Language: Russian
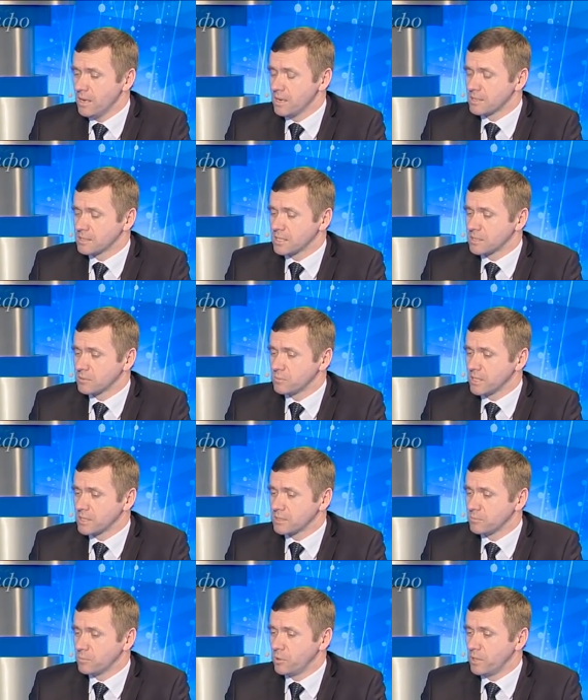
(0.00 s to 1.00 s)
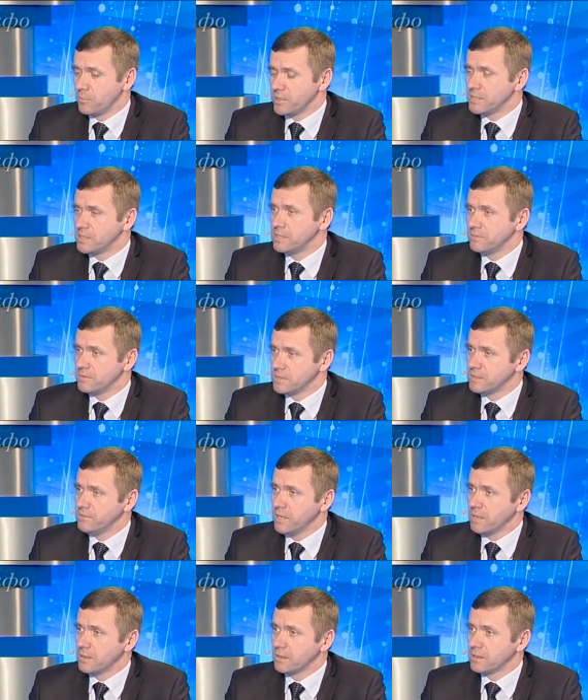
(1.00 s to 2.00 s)
скажем, у нас более позитивные
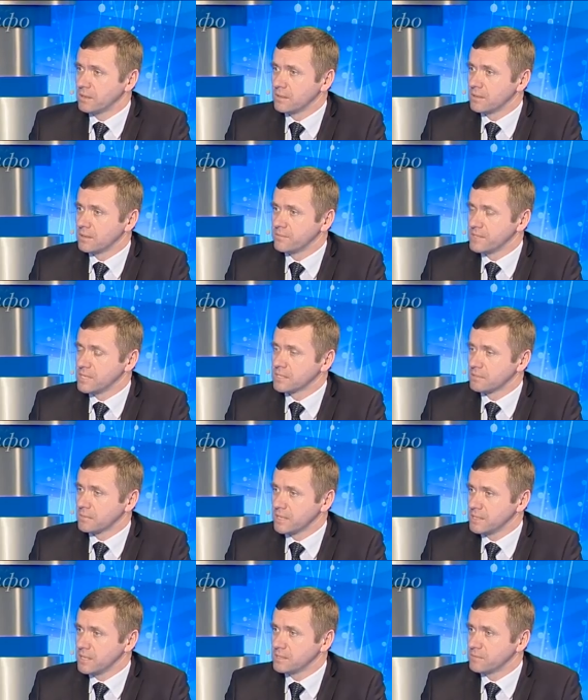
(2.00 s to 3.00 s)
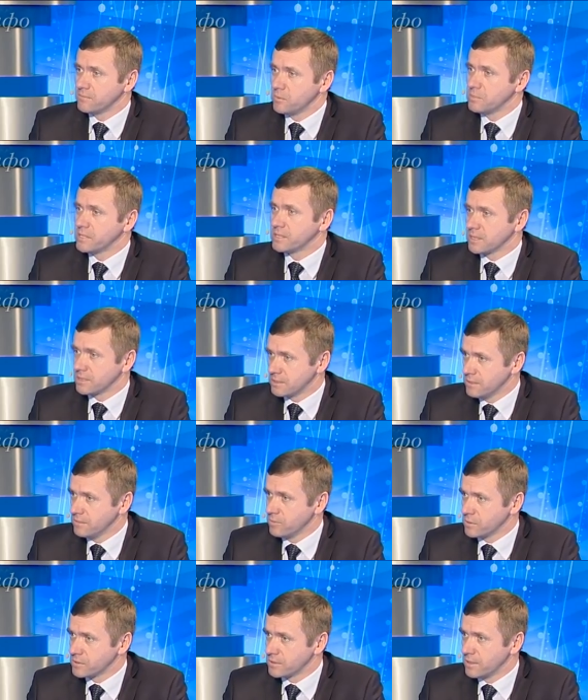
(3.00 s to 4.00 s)
сдвиги э, в сельском хозяйстве в области
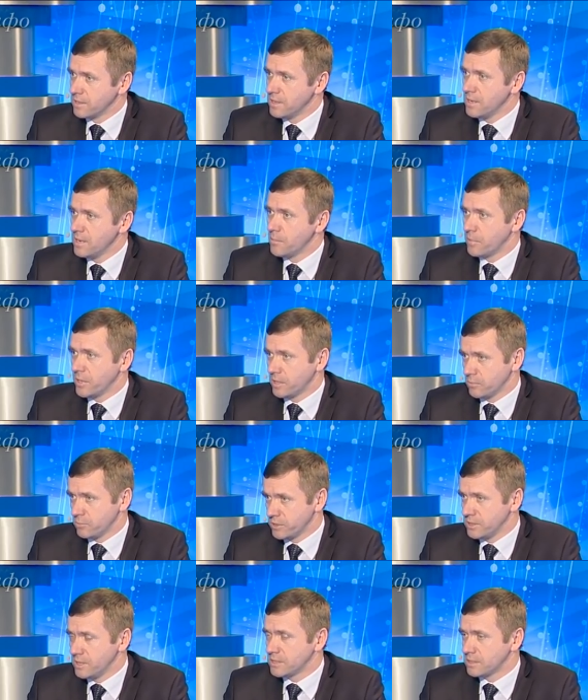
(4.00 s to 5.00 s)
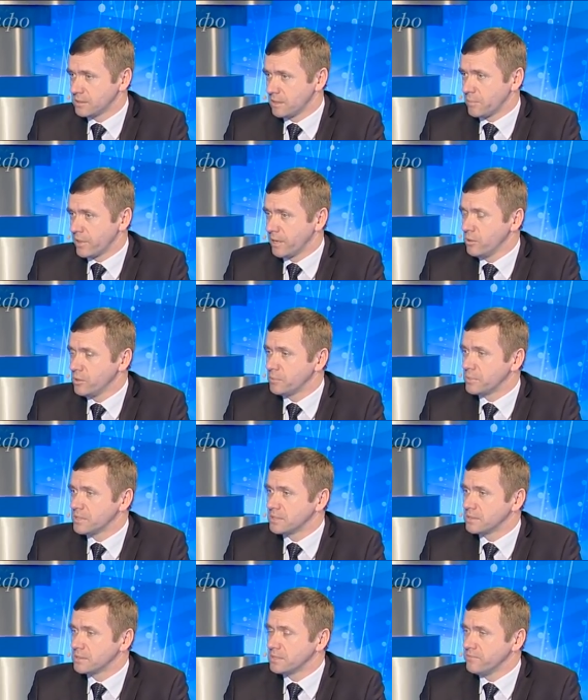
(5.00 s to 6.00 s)
растеневодства. Ну, понятно. Поэтому здесь определенные
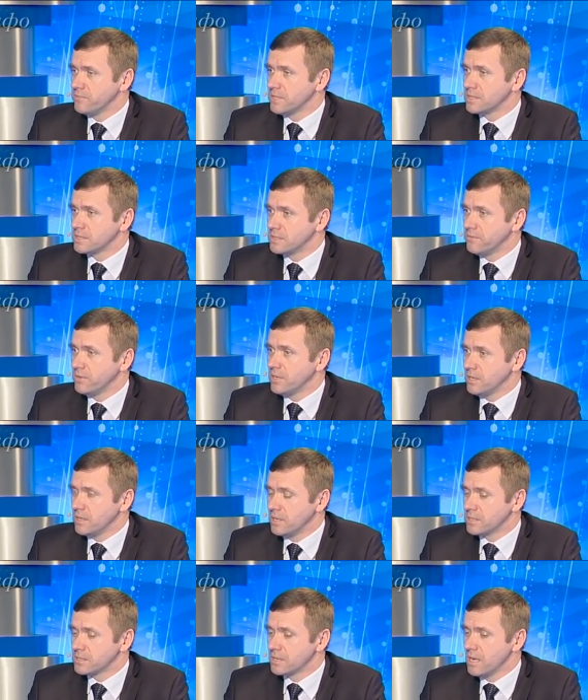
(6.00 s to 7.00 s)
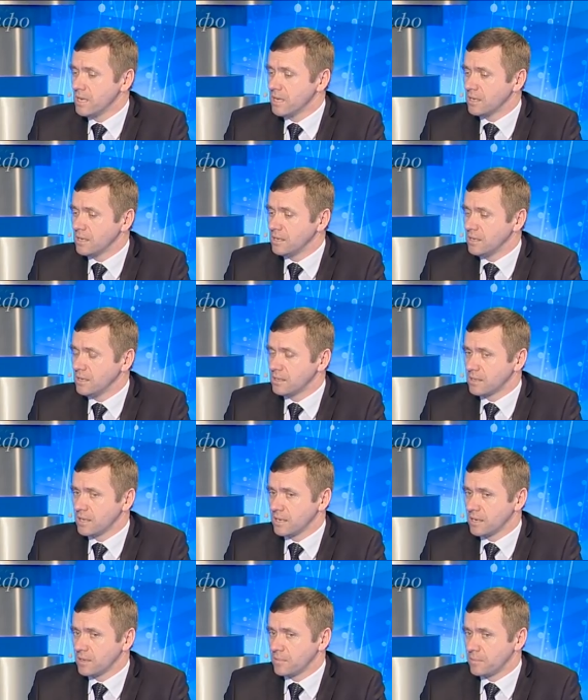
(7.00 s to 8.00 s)
позитивные сдвиги есть. И
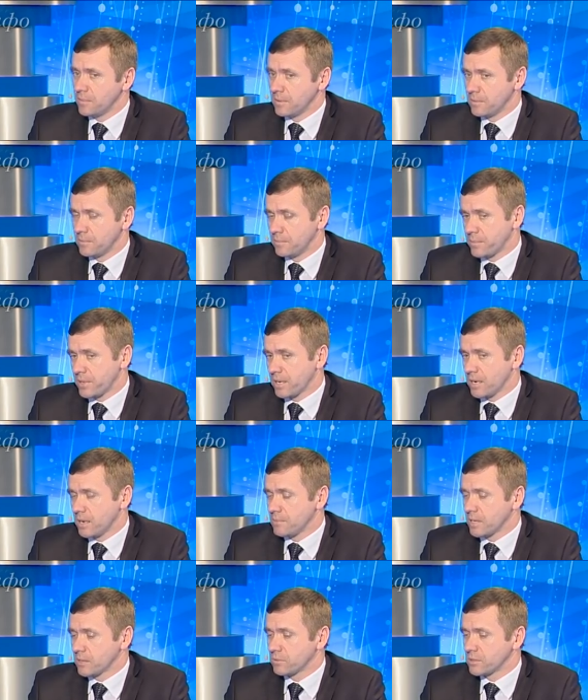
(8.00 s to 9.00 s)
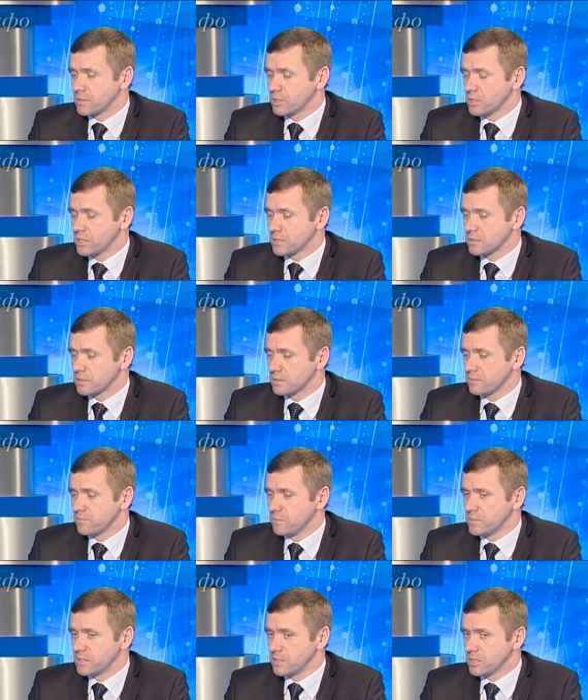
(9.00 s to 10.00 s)
та программа, которая сейчас в
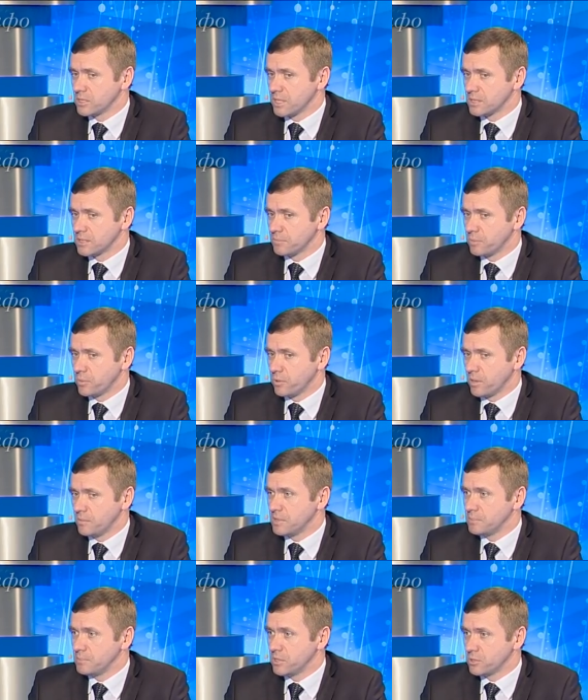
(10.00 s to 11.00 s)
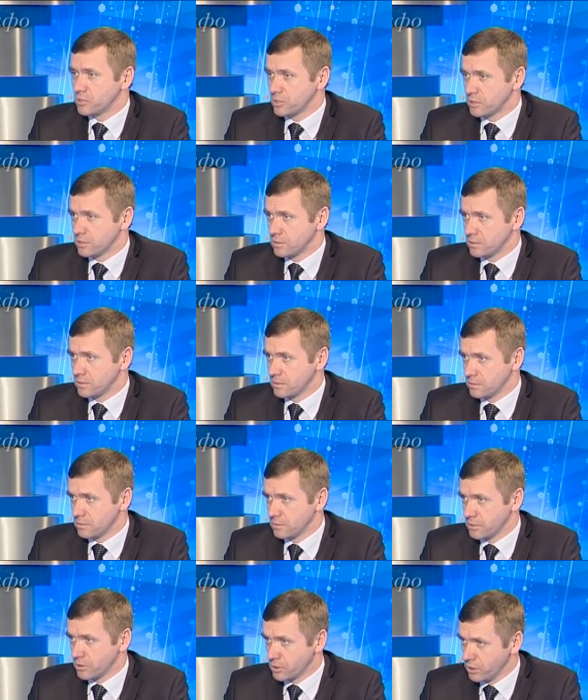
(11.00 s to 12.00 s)
области решается по
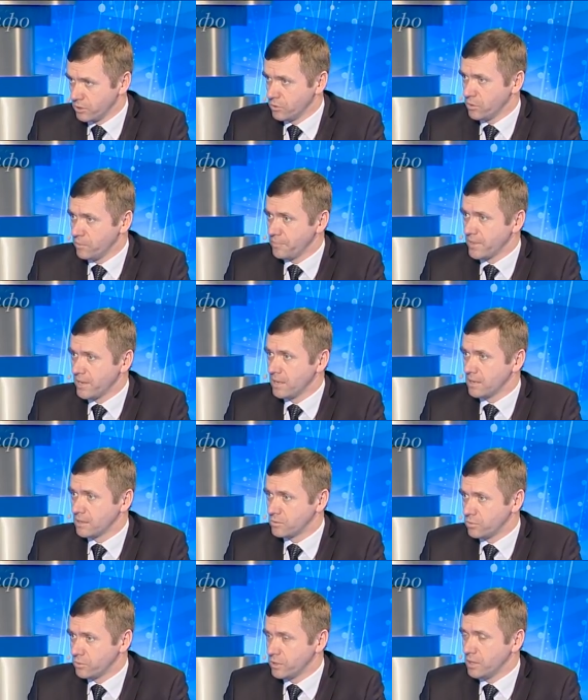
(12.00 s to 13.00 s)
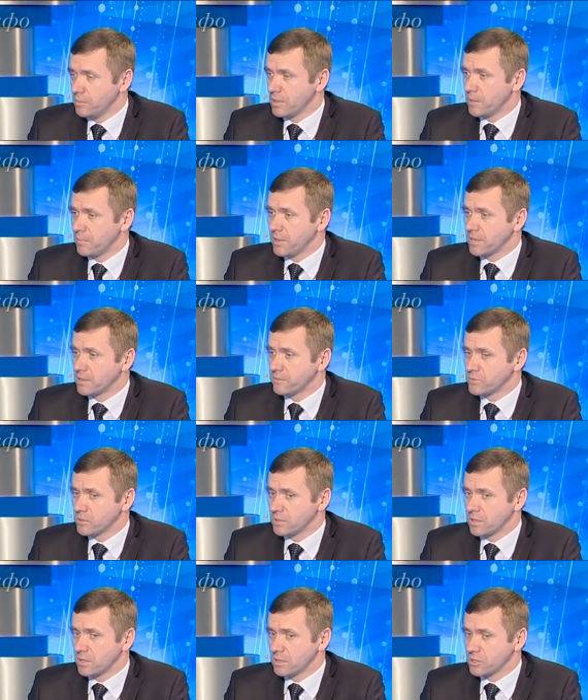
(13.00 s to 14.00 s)
обеспеченности жильем, другие мероприятия,
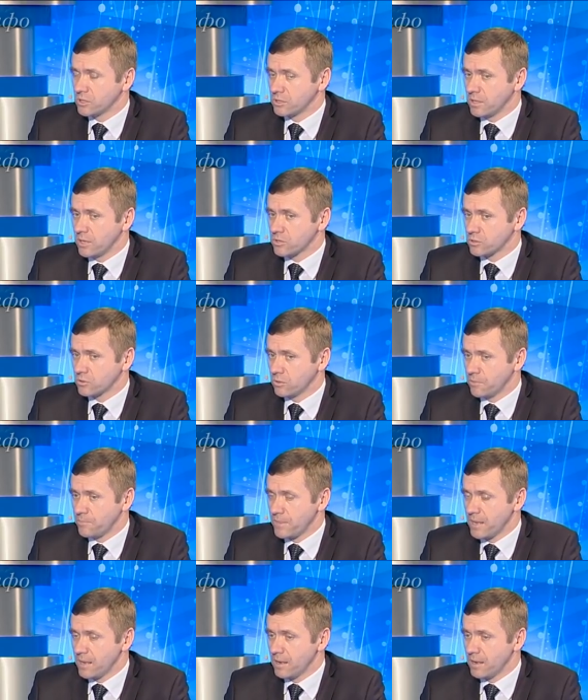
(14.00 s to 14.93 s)
все-таки я считаю, что